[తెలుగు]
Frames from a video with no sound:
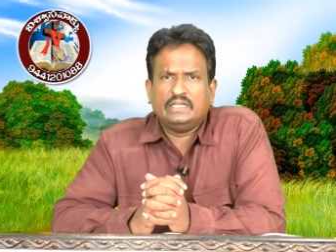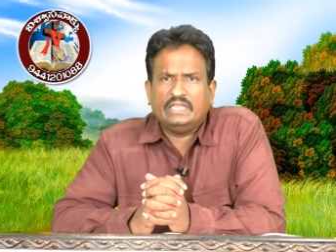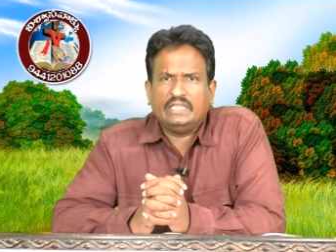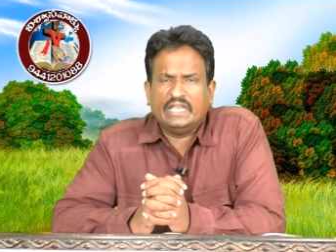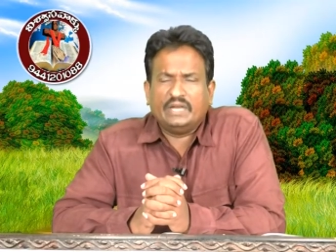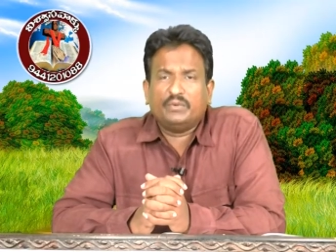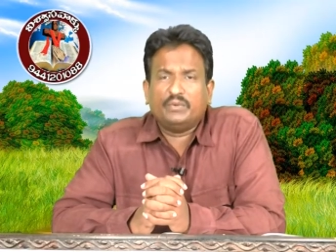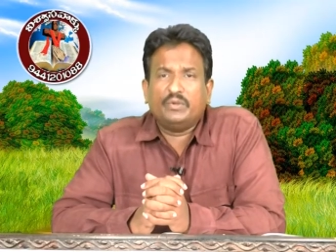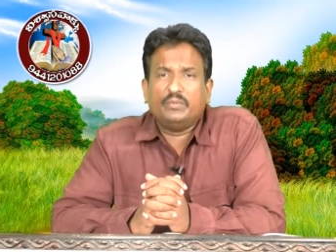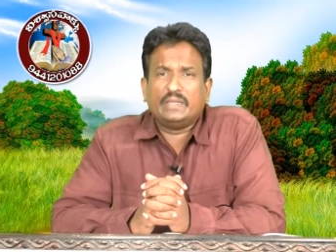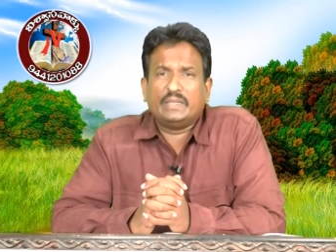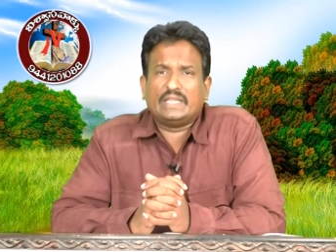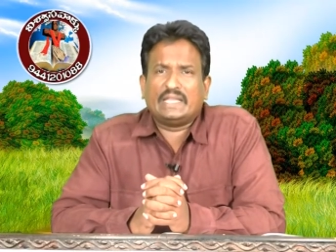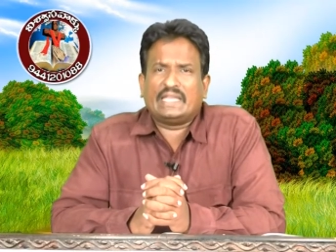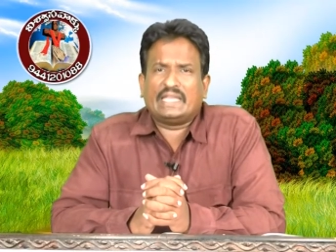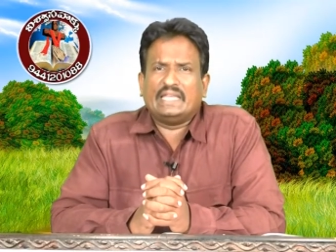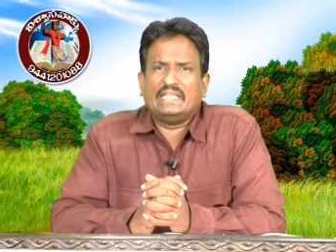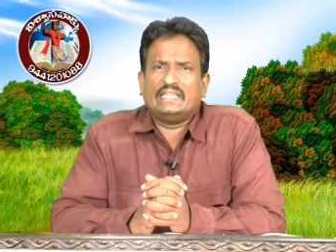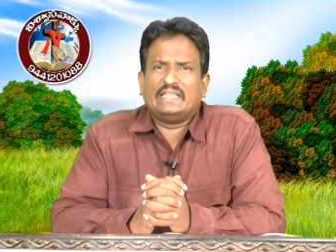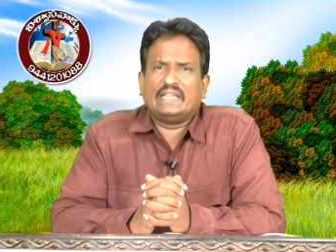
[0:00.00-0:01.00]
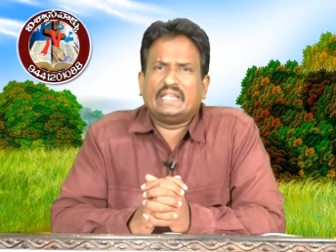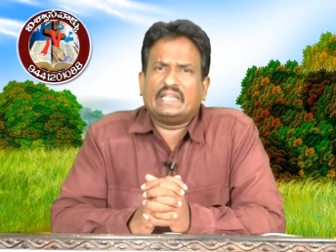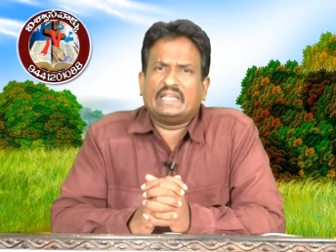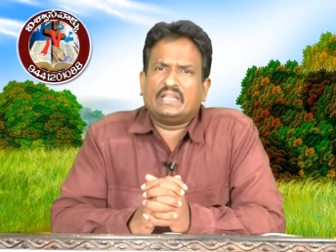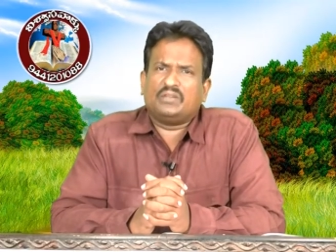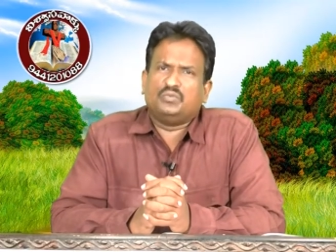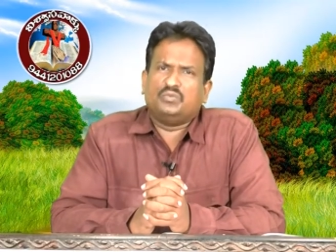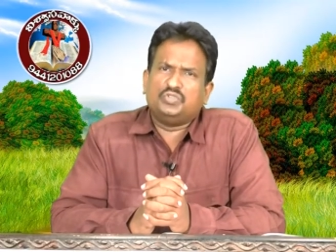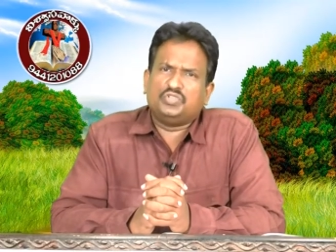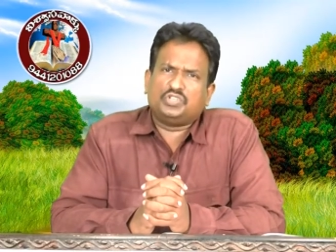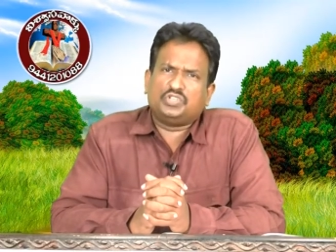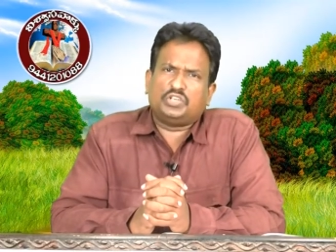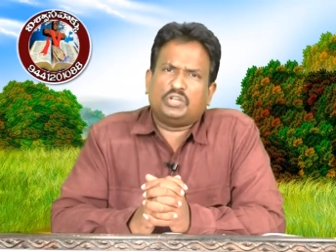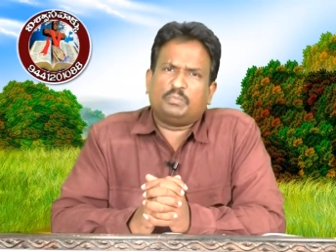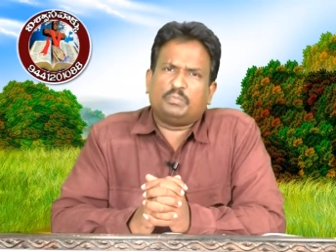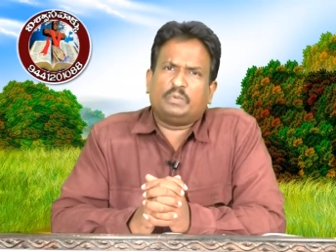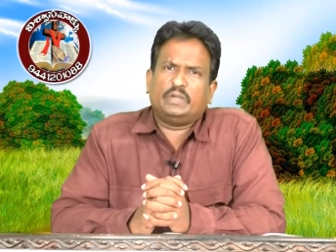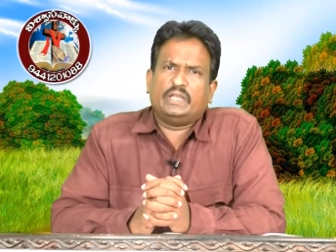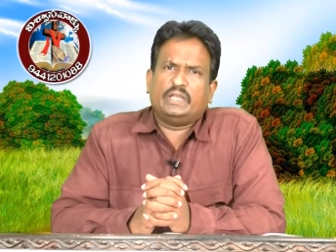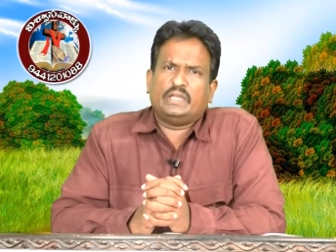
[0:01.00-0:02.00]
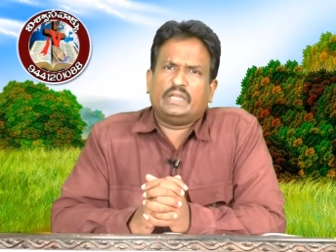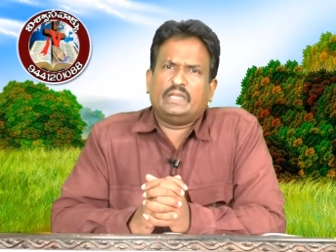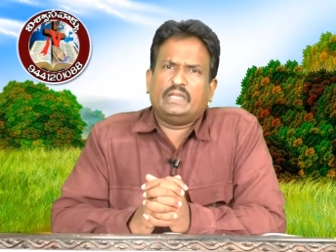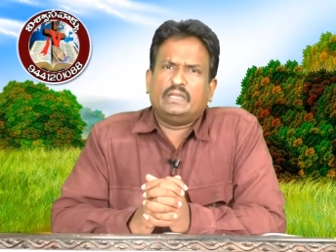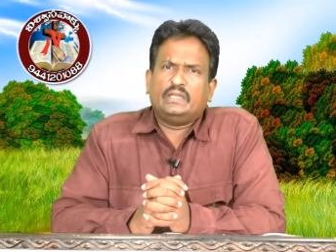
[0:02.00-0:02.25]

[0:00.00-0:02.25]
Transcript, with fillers: దేవుని మీద కేంద్రీకరి ఉంచినప్పుడే